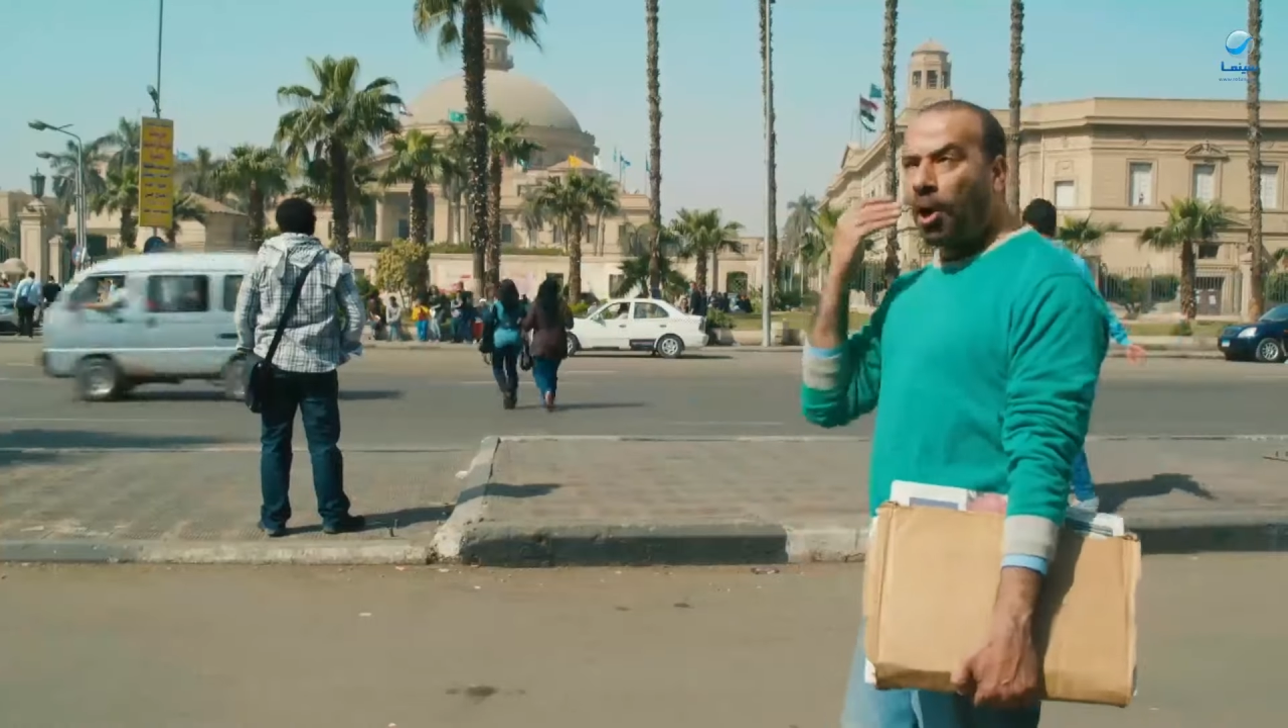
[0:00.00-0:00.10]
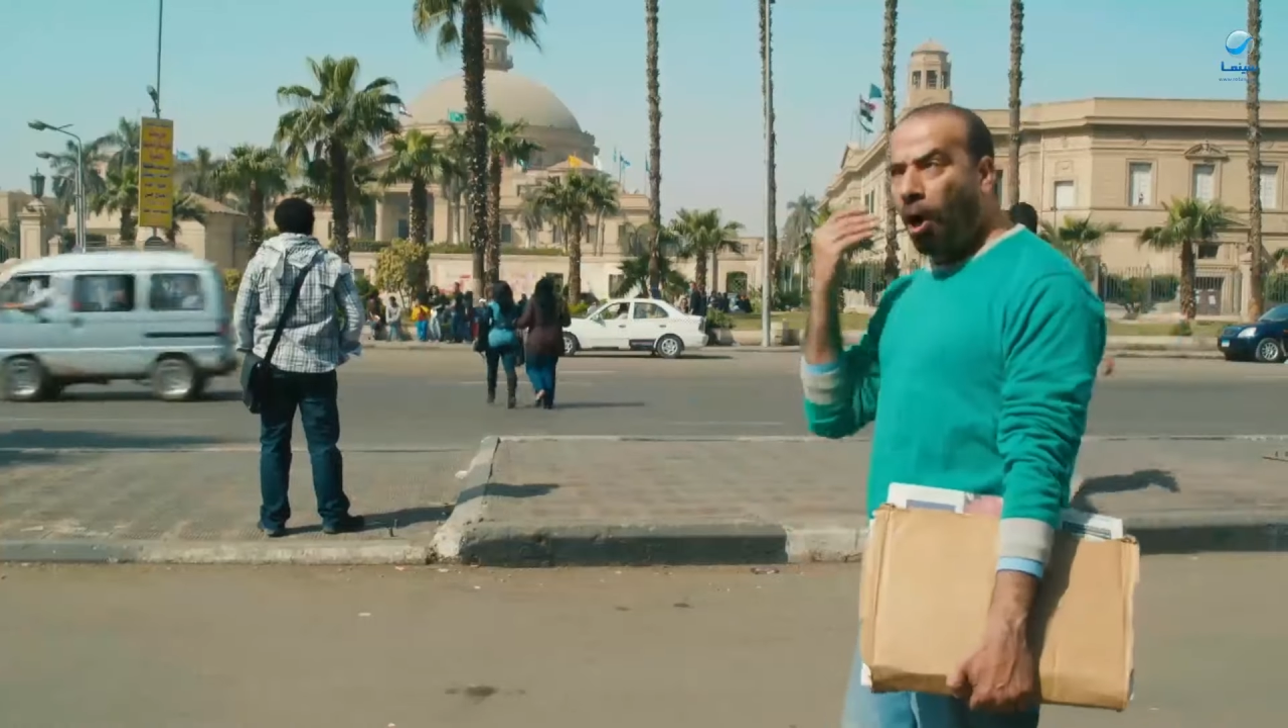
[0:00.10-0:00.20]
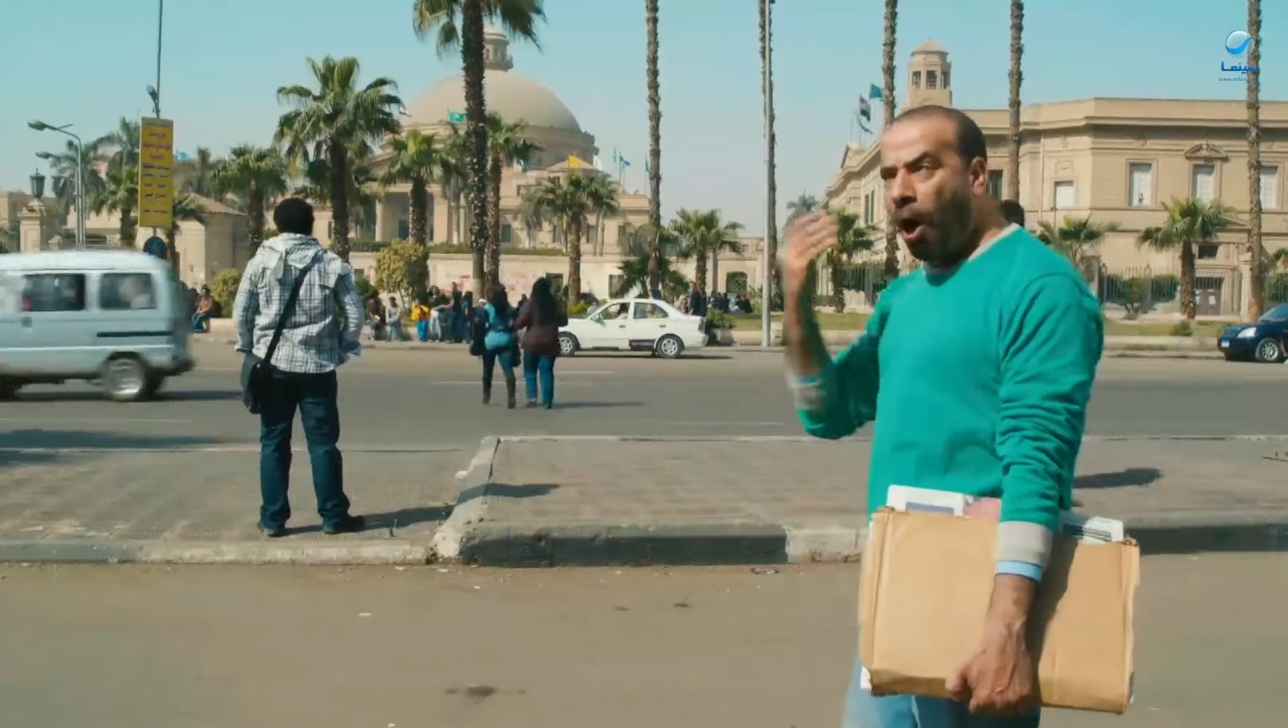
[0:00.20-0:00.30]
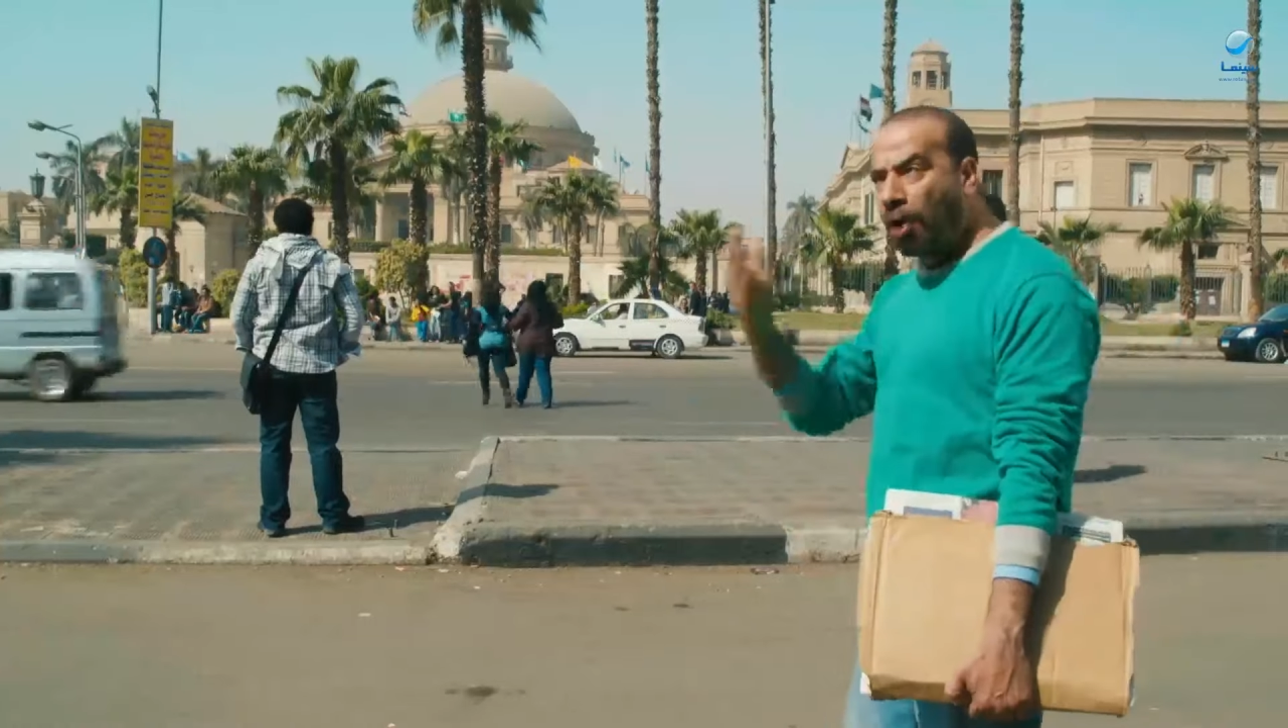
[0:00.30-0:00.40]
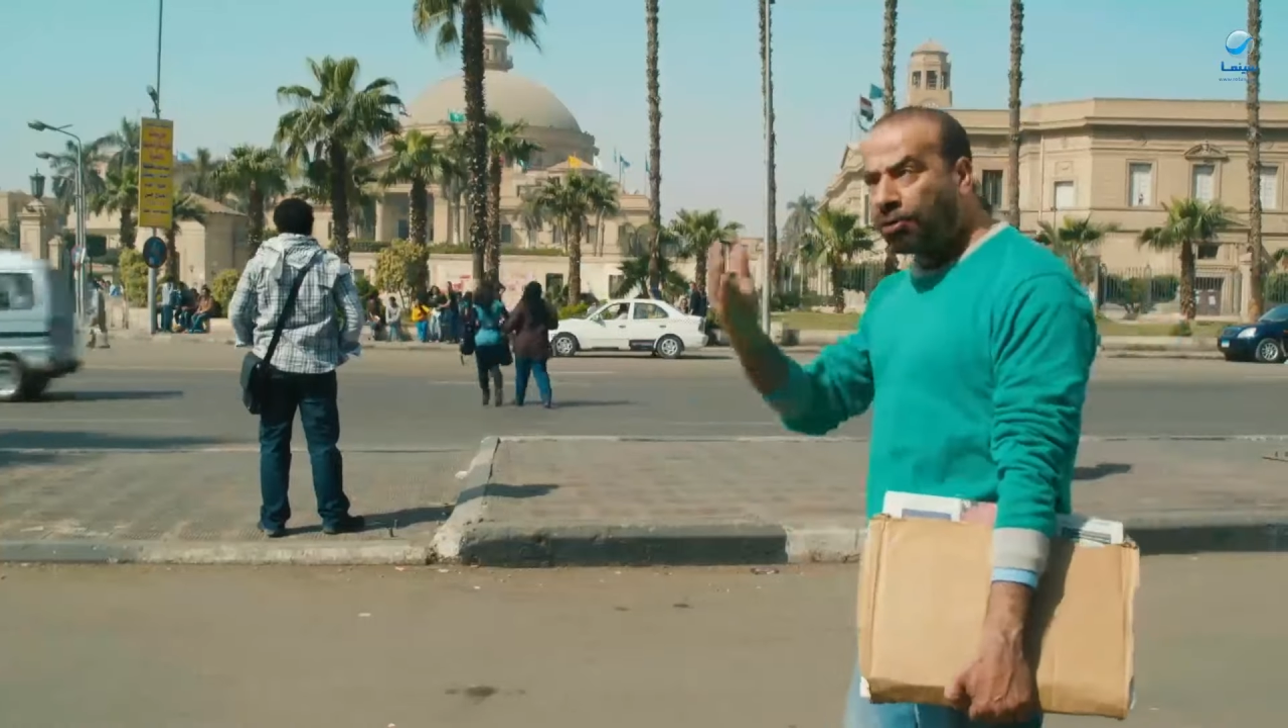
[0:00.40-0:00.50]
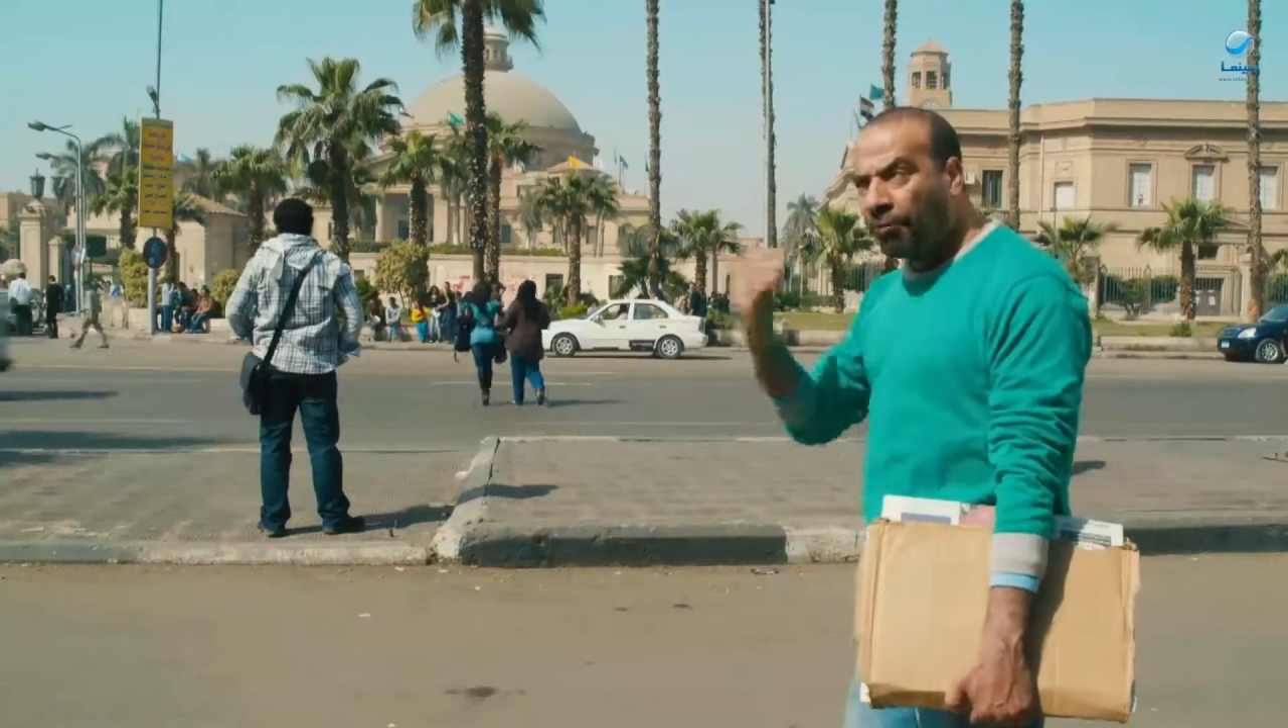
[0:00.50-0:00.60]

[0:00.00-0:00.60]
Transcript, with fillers: عاطل